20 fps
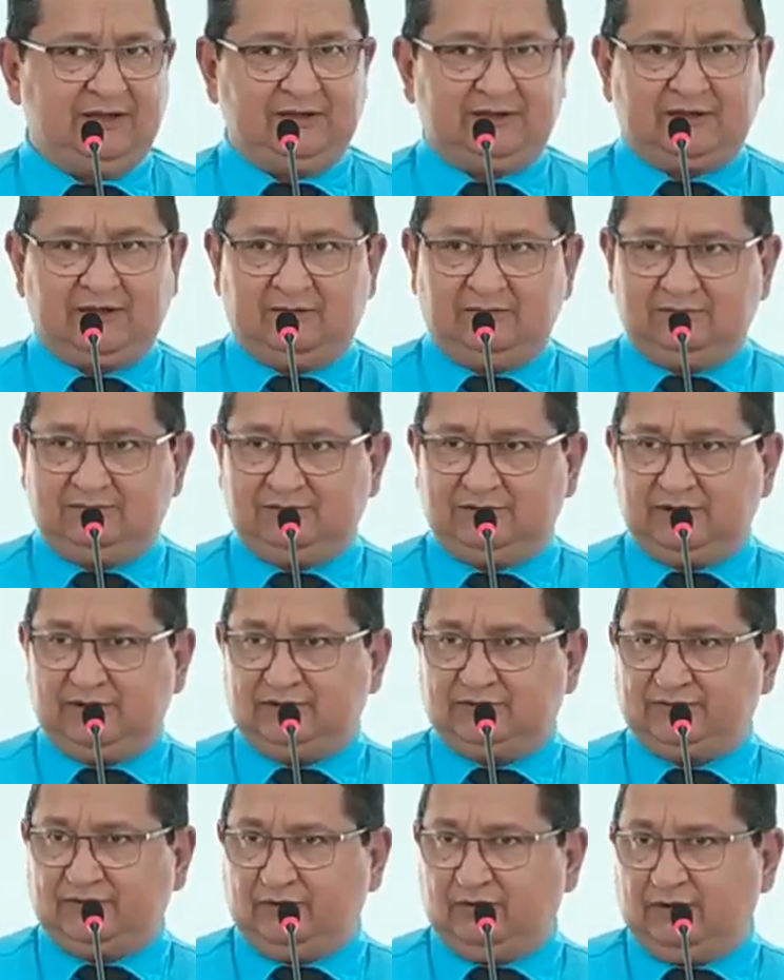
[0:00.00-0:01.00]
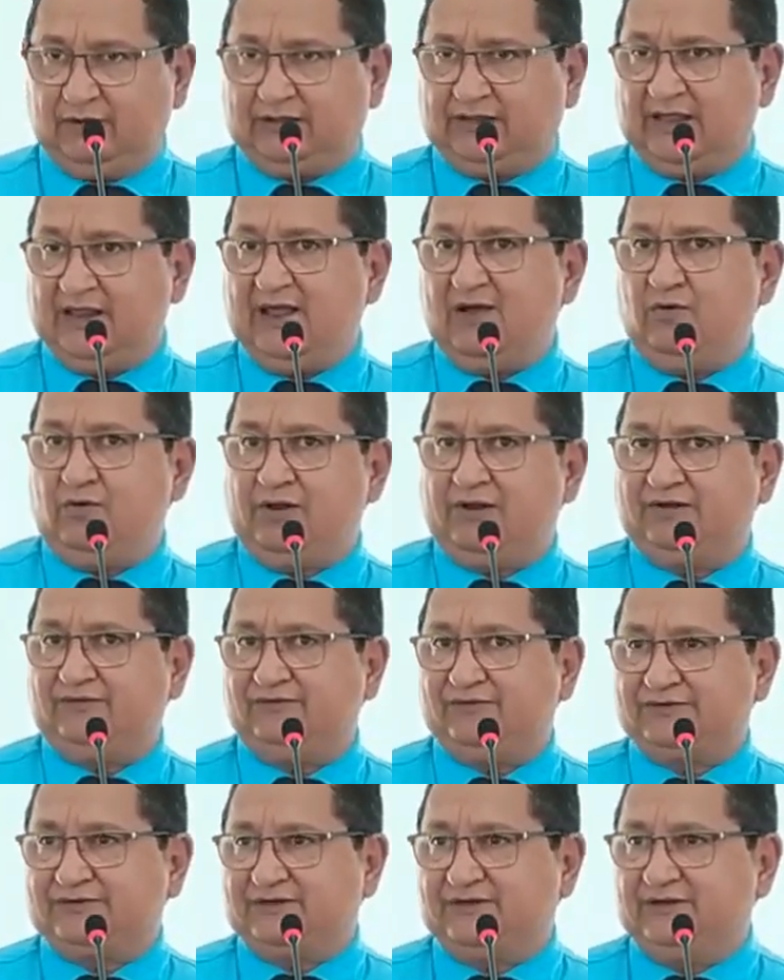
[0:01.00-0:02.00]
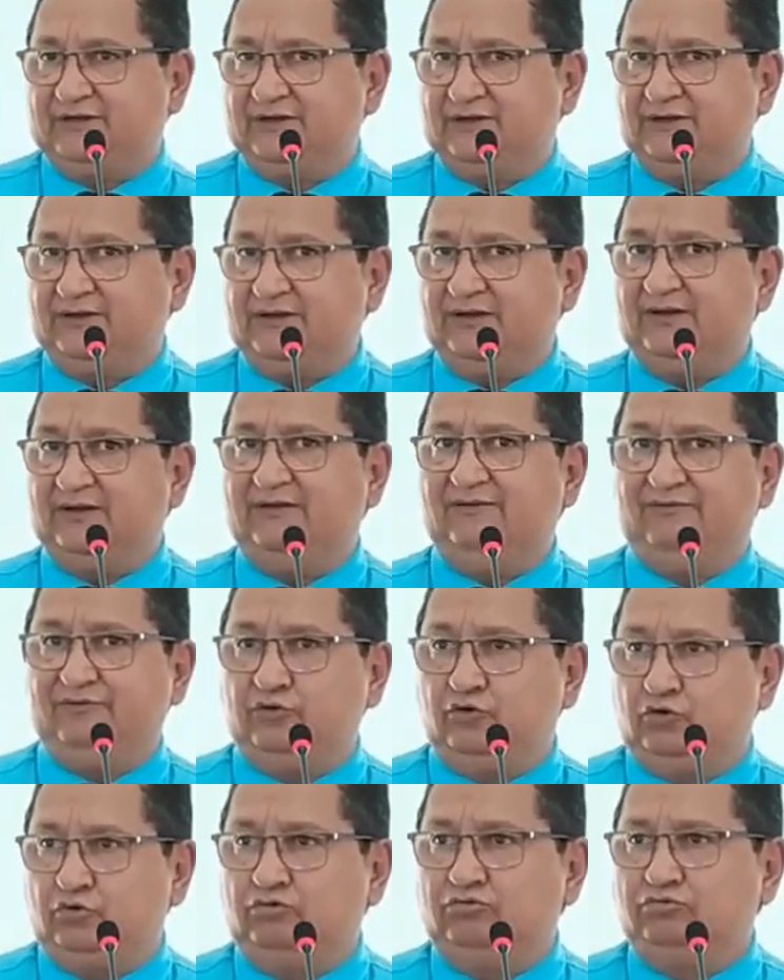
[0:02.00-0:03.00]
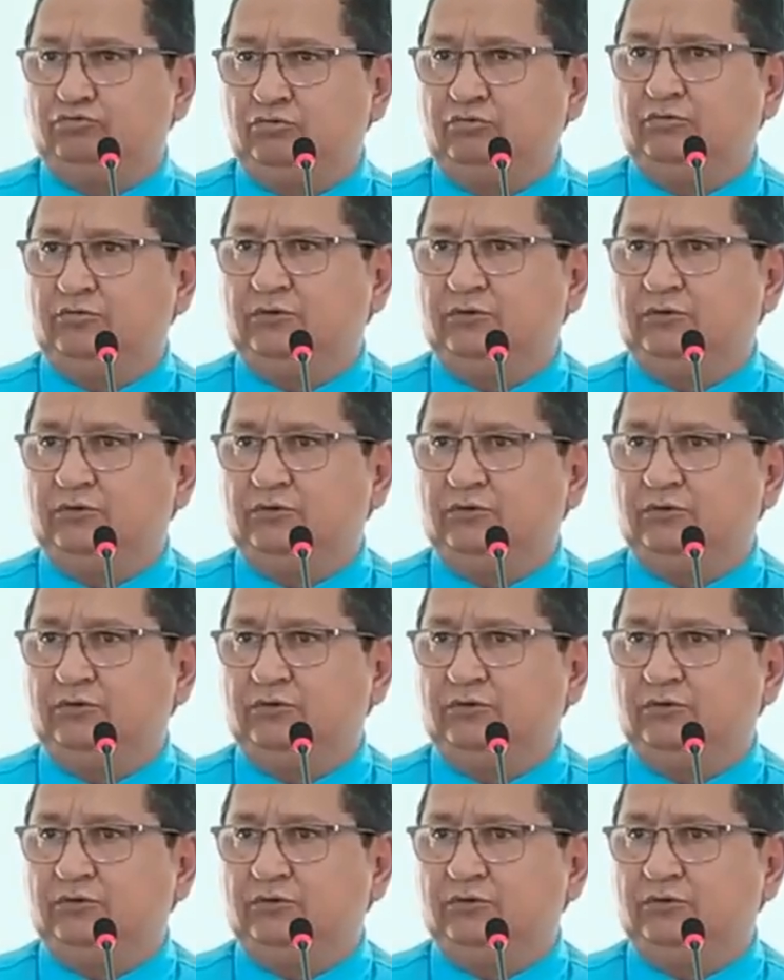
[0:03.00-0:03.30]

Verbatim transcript: Então Deus falou: olha, está na hora de você ir. E ele enviou.